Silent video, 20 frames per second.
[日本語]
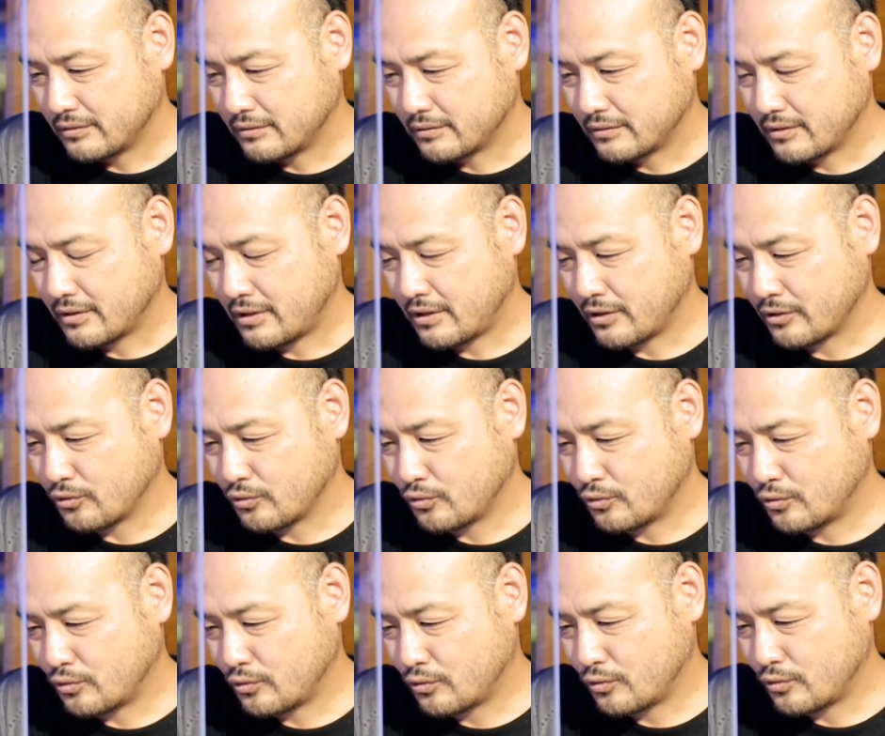あ
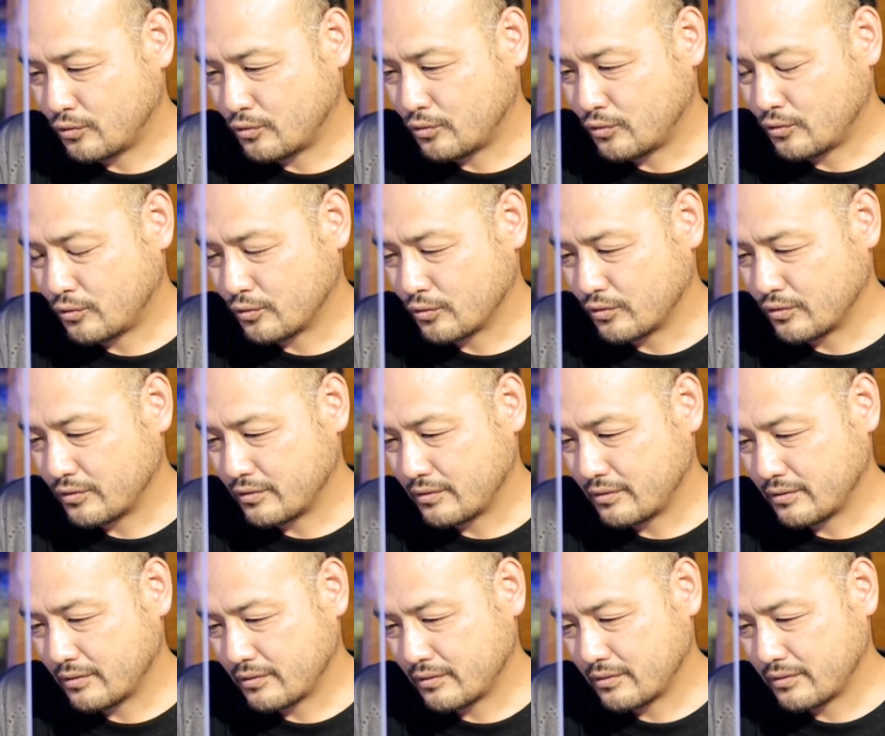のーうん、
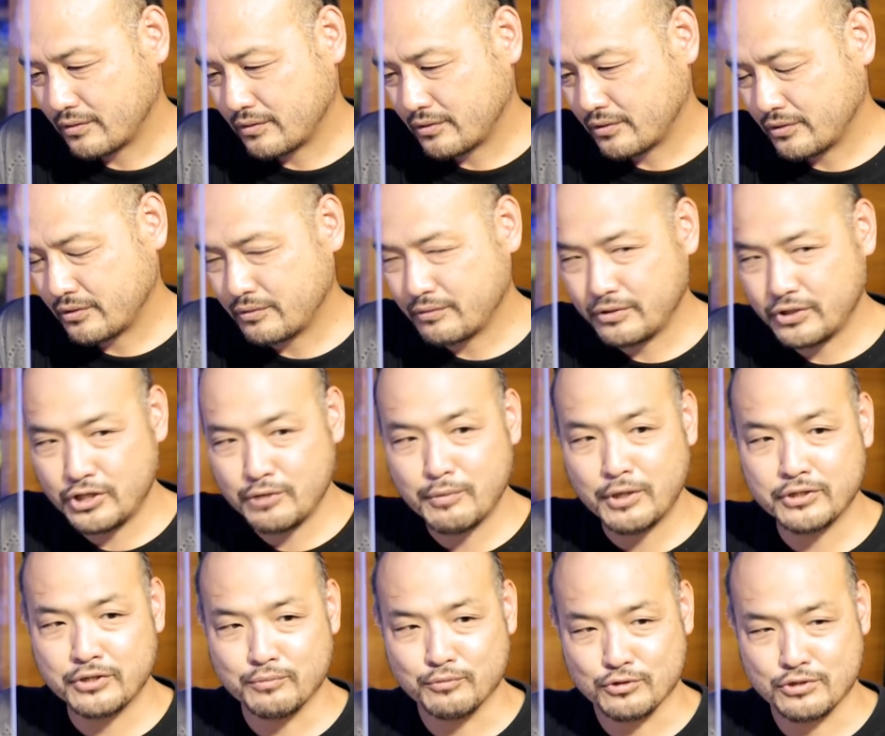
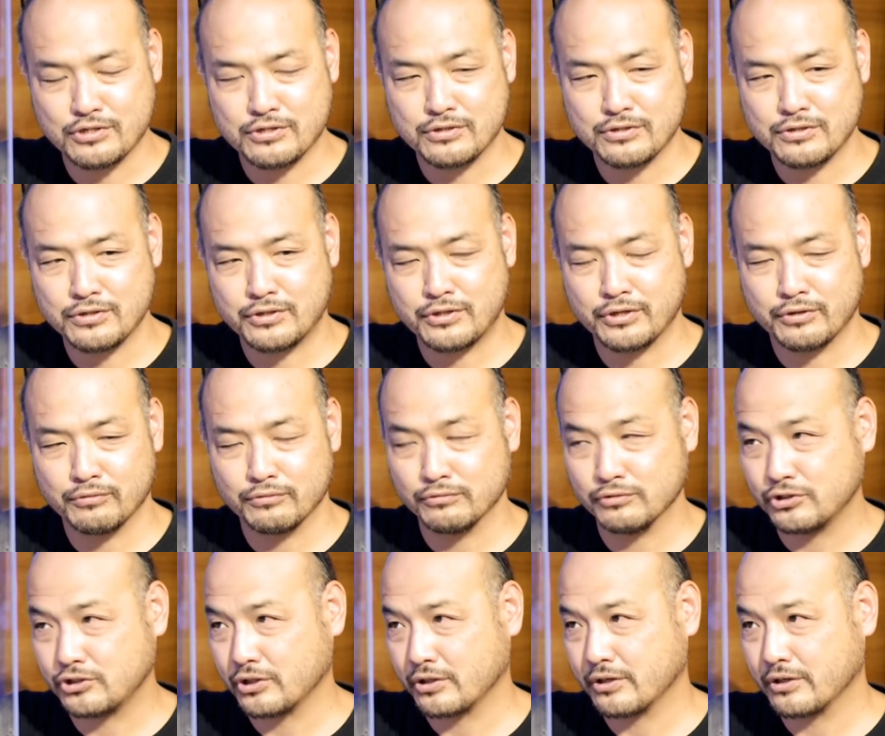今でも続いてるん
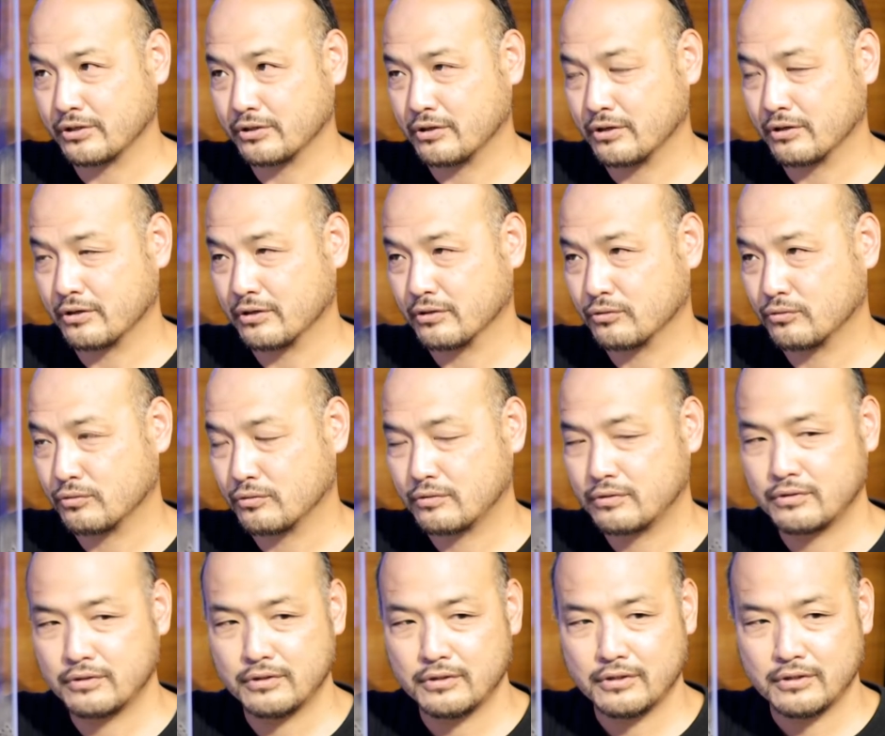じゃないかな
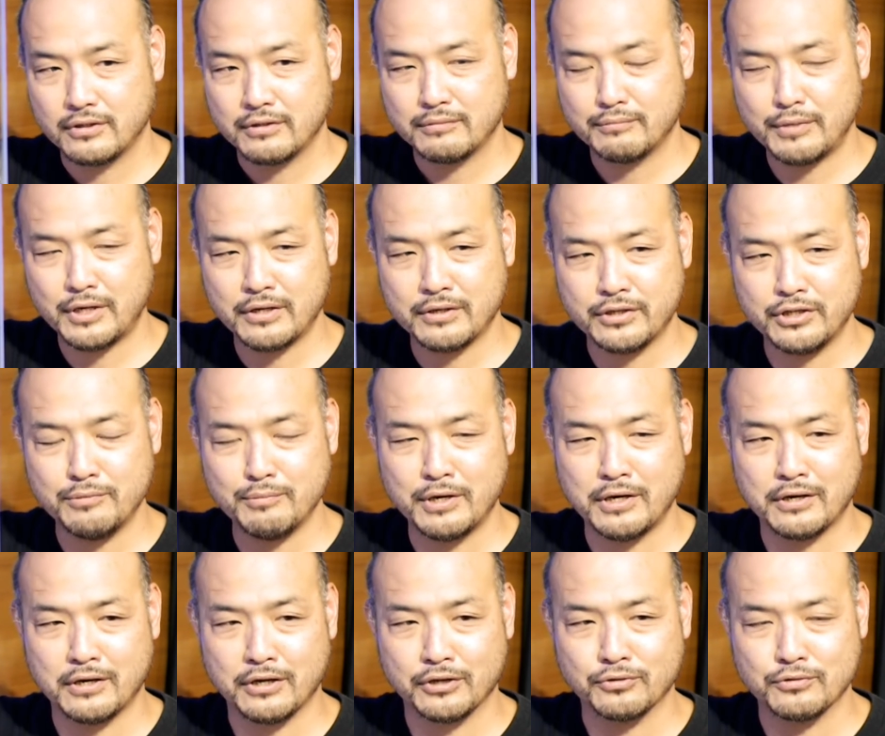とまあ
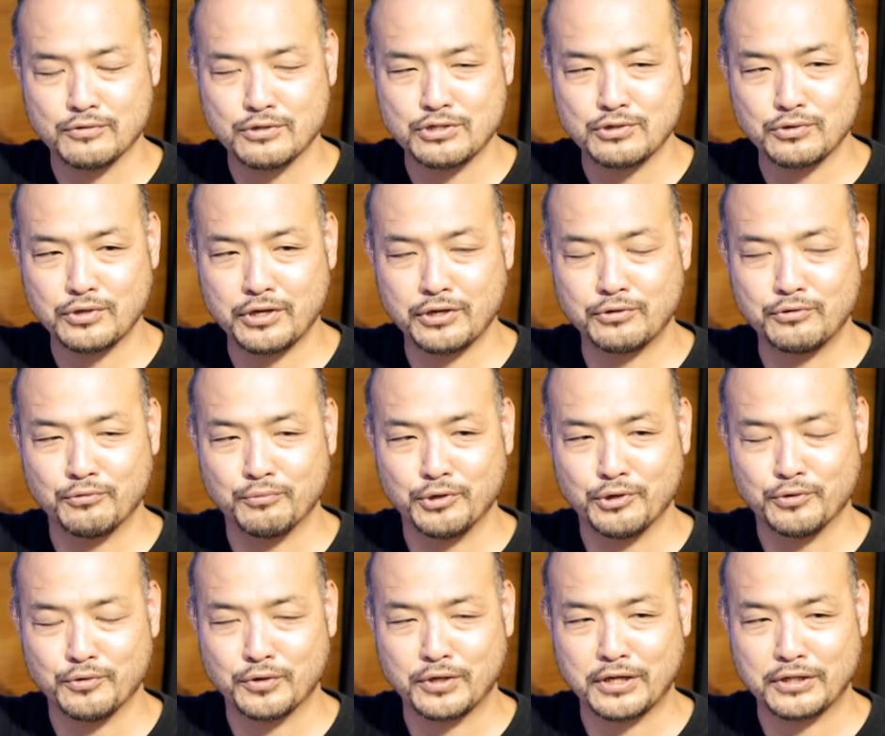今あの粗大ゴミ
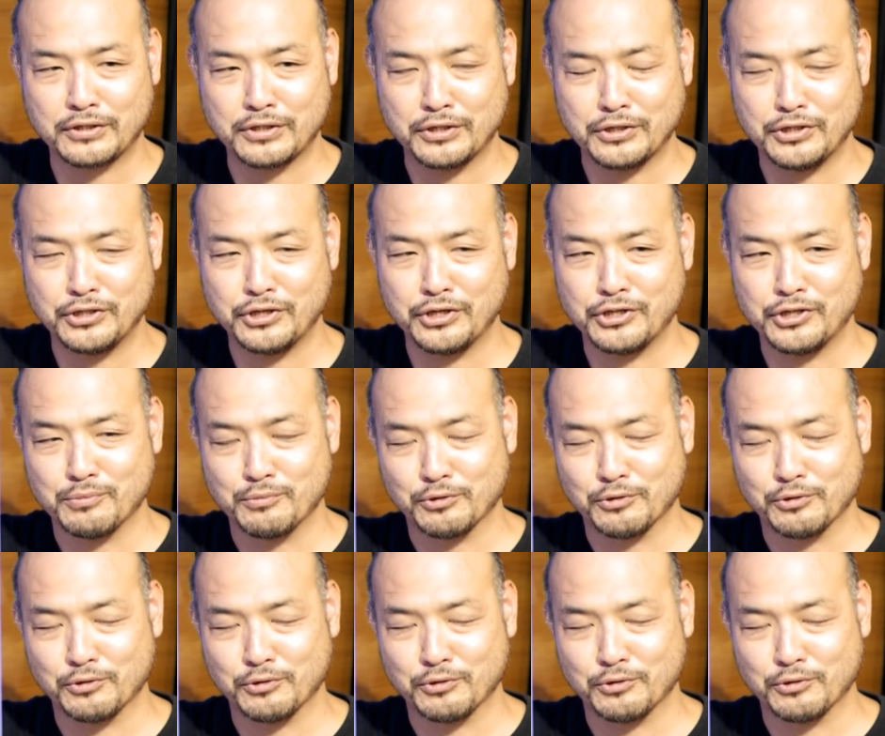を勝手に家に持